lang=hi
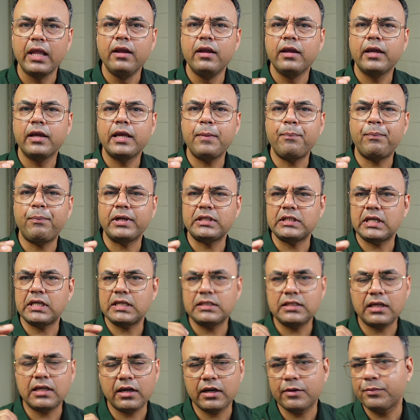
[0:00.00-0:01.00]
कि पचास
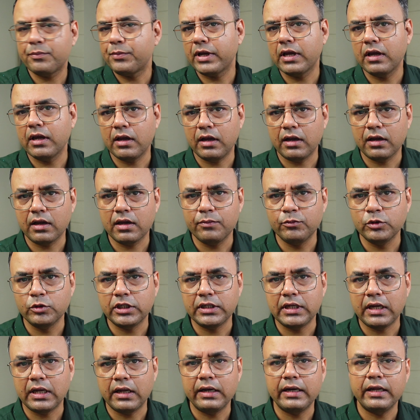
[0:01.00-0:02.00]
हज़ार रुपये अगर मुझे
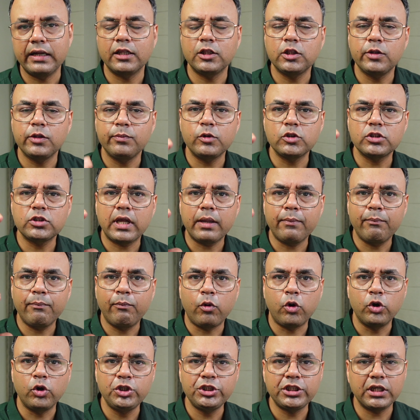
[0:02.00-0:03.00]
डालने हैं तो मैं उसका एक
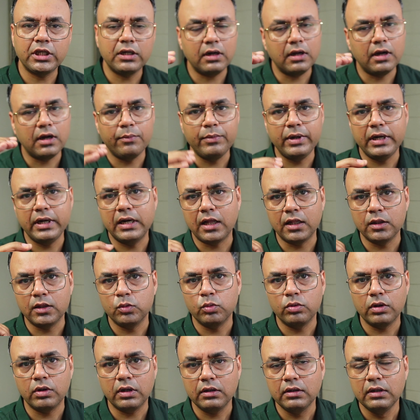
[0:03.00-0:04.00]
पोर्शन अभी डाल
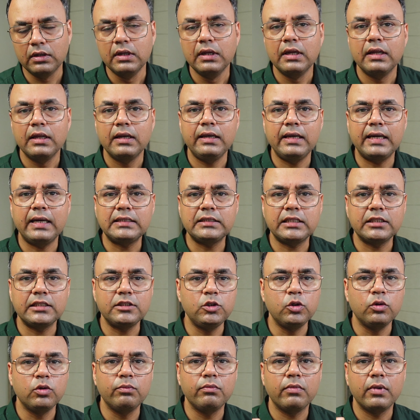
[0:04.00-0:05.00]
दूंगा लेट्स
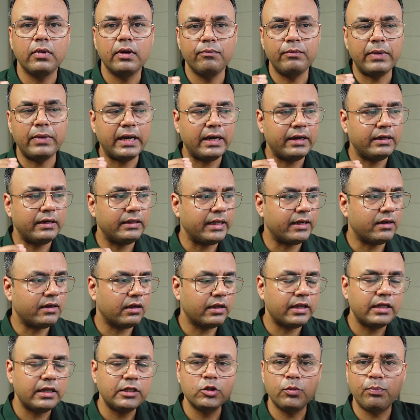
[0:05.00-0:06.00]
एज्यूम मैंने देखा
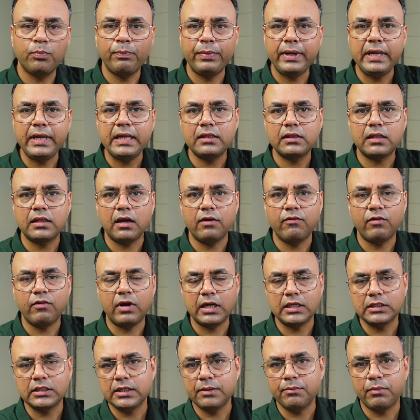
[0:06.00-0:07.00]
कि जो पीक था वहाँ
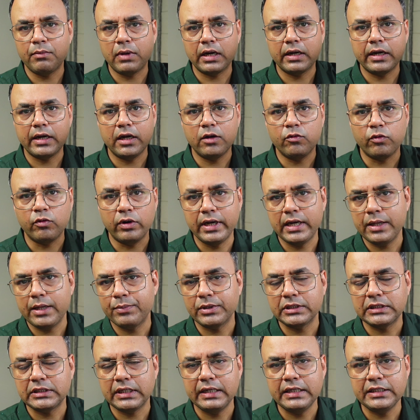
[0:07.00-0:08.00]
से मार्केट ट्वेंटी
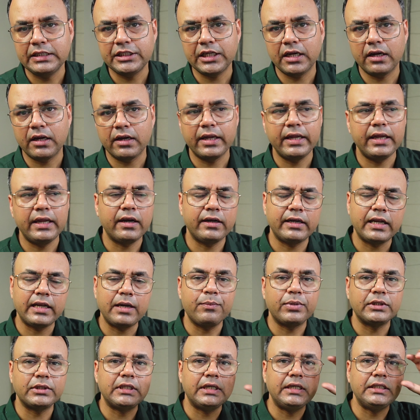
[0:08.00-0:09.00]
परसेंट नीचे आ गई या टेन
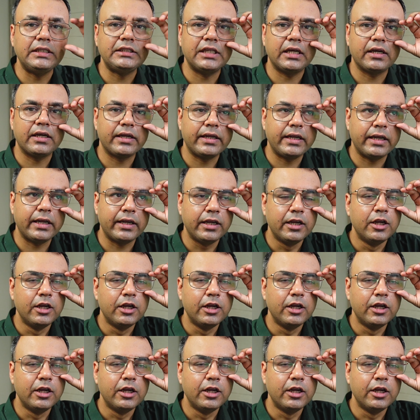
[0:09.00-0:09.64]
परसेंट नीचे आ गई है